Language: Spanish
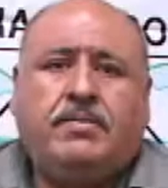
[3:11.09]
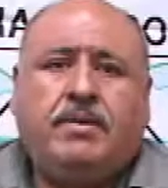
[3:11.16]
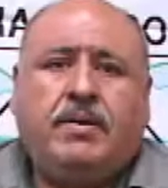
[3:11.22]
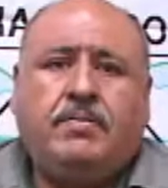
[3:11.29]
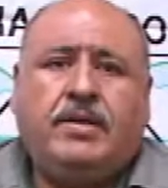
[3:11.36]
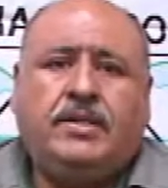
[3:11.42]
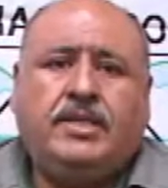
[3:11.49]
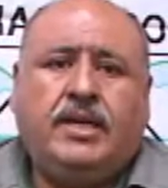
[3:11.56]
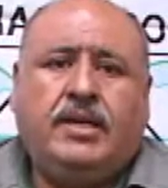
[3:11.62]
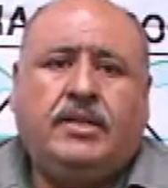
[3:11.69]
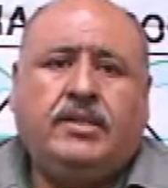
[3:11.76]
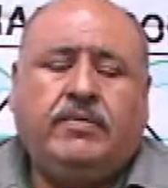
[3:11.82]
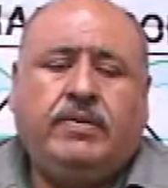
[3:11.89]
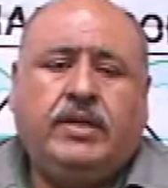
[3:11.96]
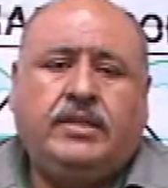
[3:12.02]
tema
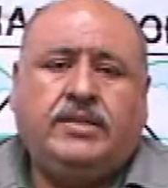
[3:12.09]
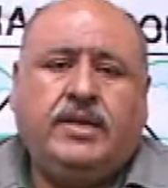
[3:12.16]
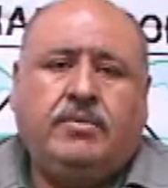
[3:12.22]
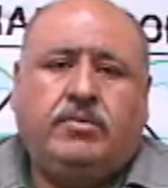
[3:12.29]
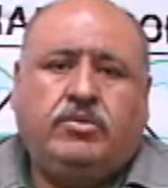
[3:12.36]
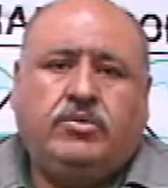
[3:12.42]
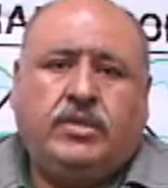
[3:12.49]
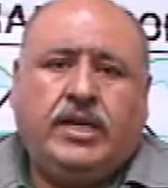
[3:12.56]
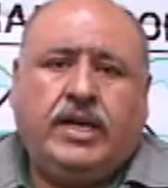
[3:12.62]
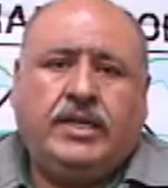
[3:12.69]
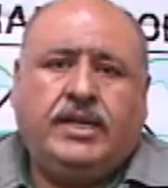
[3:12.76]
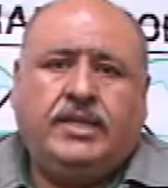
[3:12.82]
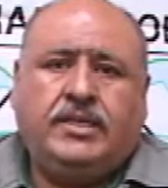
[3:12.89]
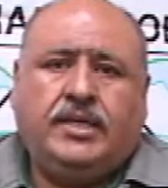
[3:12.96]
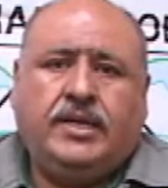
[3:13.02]
ambiental diferenciemos. Hay
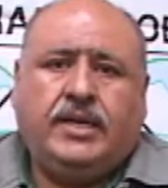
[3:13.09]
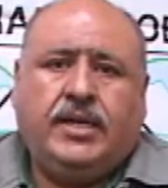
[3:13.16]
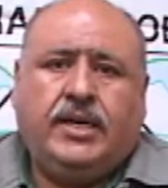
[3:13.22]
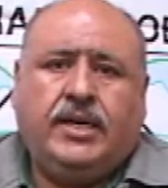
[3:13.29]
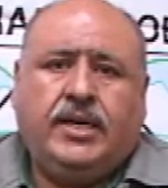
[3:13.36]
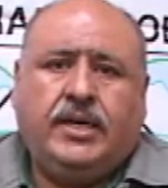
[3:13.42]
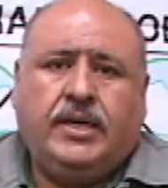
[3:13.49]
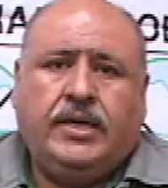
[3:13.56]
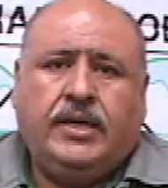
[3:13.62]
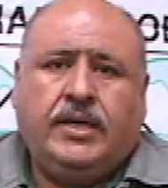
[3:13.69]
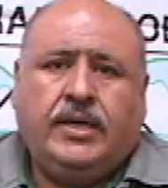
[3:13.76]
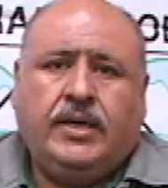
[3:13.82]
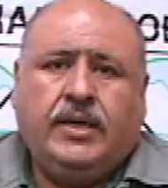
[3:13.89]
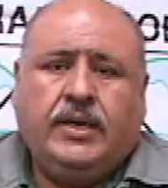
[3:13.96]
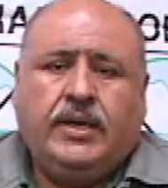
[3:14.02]
gente
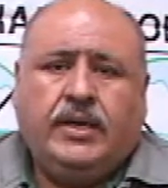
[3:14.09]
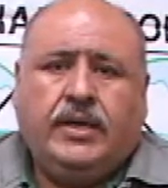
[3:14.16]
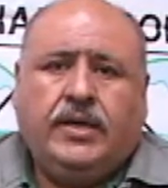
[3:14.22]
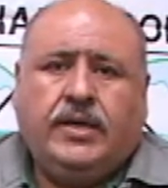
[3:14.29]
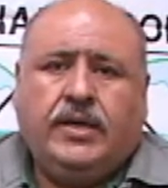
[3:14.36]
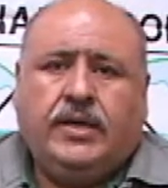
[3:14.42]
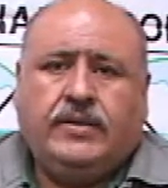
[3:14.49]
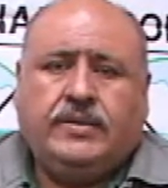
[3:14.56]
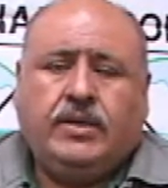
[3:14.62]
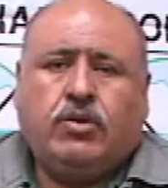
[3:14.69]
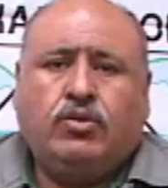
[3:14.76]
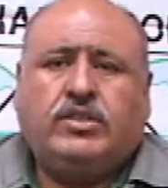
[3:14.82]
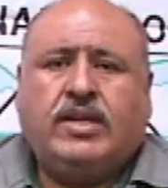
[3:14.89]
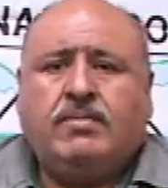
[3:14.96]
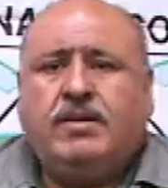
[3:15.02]
que este,
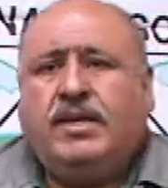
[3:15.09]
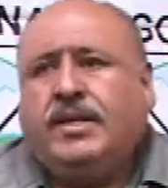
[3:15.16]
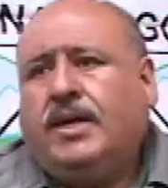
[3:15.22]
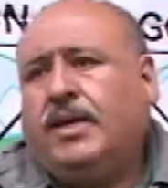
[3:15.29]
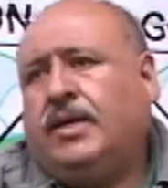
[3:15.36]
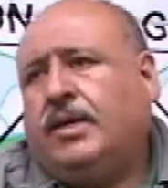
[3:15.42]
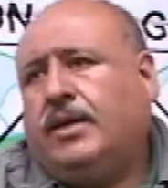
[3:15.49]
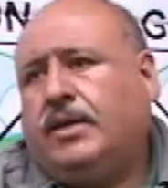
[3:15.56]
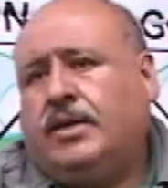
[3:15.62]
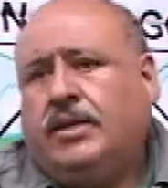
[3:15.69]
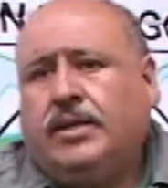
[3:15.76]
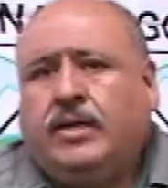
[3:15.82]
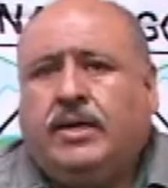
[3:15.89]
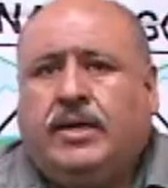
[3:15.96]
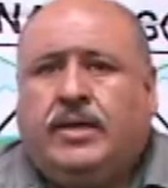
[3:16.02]
contamina
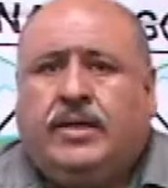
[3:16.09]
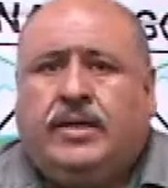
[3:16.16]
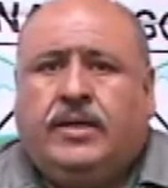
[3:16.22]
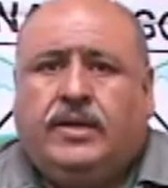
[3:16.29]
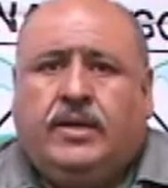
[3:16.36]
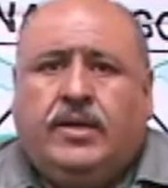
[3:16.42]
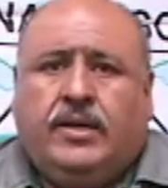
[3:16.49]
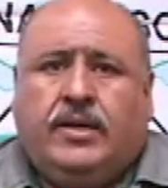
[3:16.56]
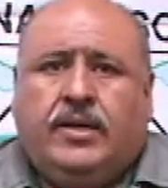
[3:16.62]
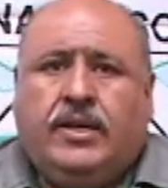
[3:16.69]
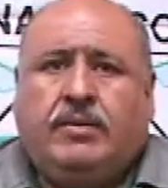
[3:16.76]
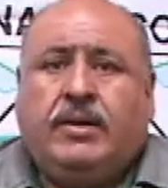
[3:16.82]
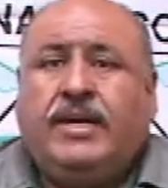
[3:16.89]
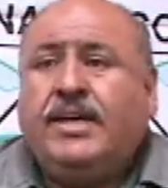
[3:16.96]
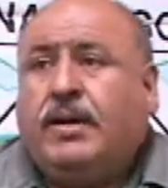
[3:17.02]
eh,
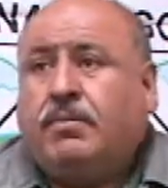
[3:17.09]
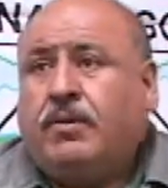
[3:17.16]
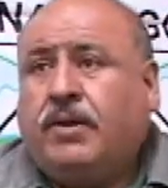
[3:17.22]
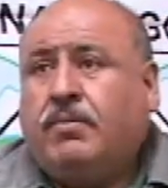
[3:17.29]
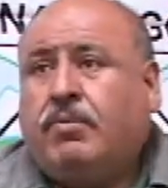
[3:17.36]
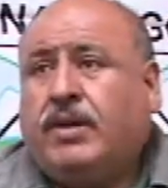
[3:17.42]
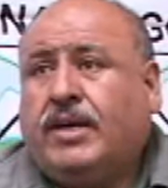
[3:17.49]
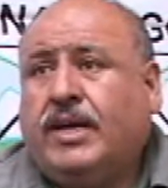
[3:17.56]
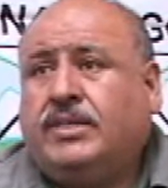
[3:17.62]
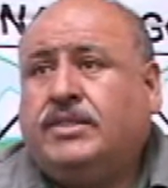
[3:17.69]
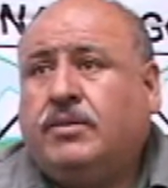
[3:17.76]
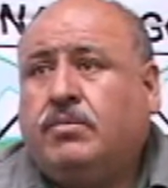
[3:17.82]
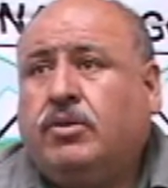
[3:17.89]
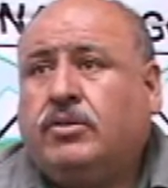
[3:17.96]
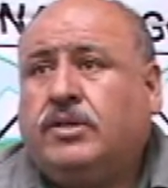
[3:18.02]
la, bahía, por ejemplo, acá en
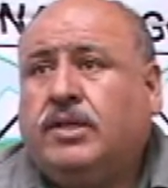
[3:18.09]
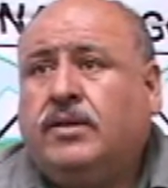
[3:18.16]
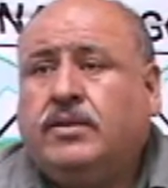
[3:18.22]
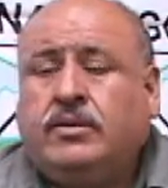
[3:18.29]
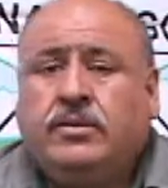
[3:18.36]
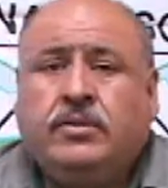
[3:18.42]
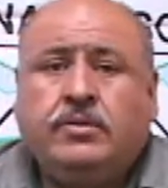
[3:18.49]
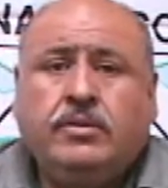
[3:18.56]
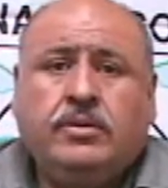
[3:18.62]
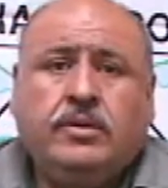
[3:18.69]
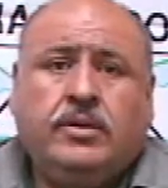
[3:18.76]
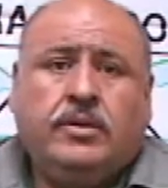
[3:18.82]
Chimbote, ¿no?